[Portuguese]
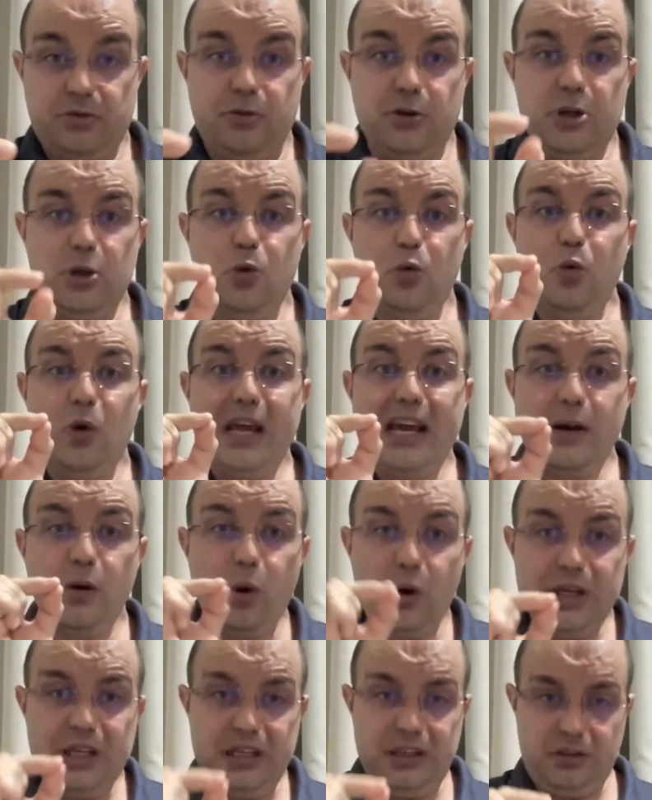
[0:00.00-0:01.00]
Foi o
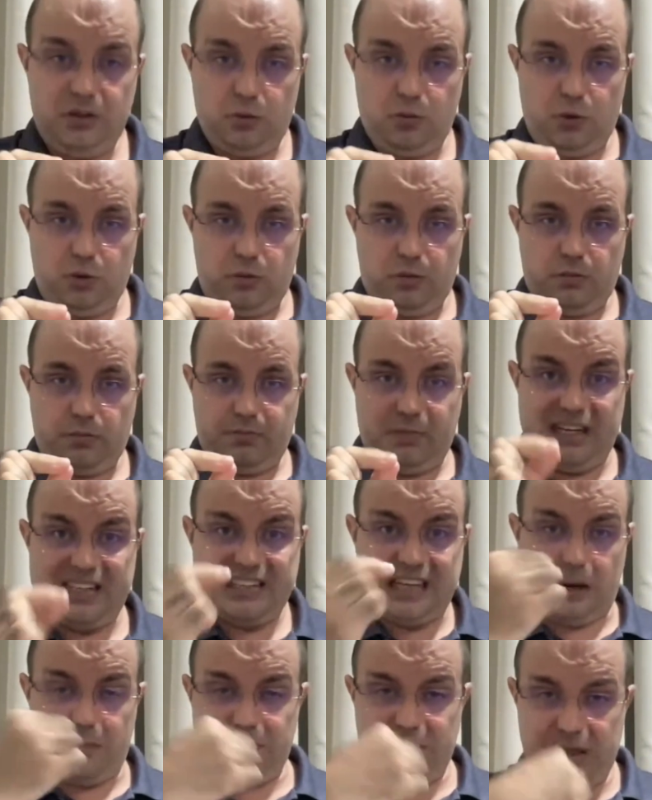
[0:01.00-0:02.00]
egoísmo,
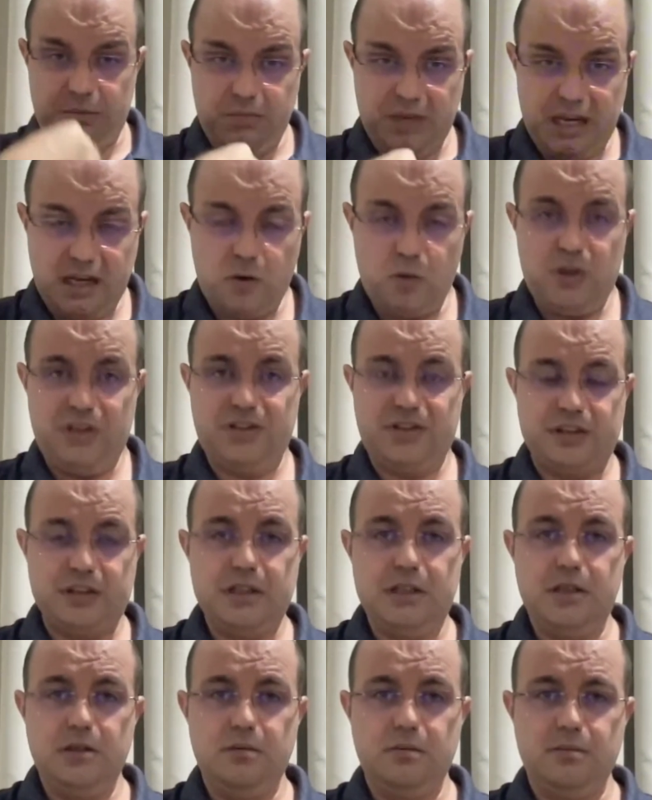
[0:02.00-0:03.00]
pensar primeiro em
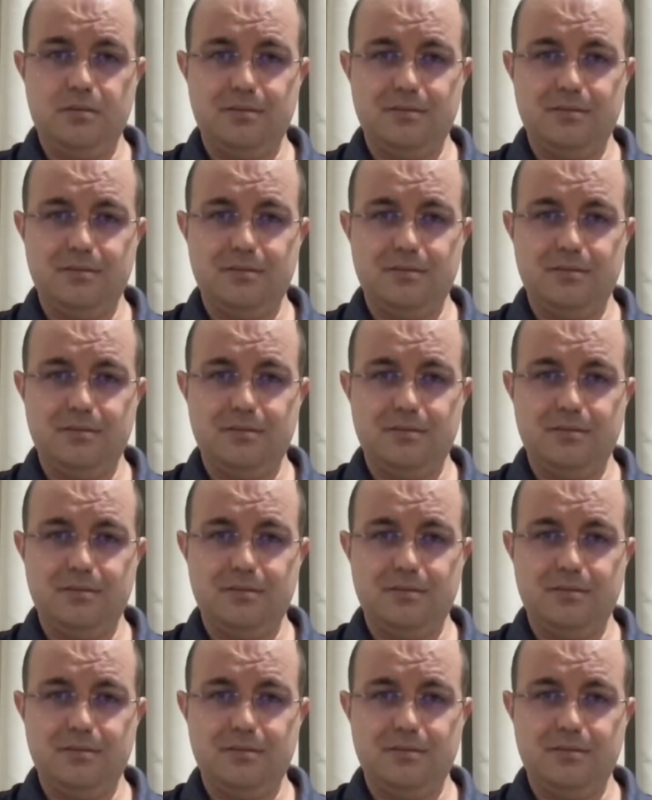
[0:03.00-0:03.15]
si,